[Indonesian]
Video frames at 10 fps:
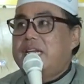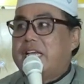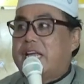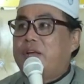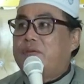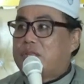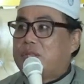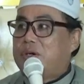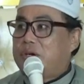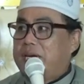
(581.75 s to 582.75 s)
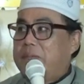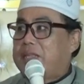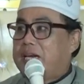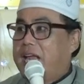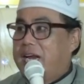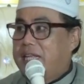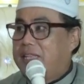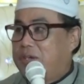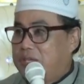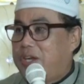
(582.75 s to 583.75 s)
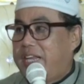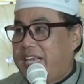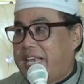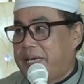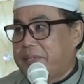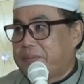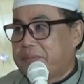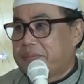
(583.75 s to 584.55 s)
niki waktu urip tenggene dunyo niki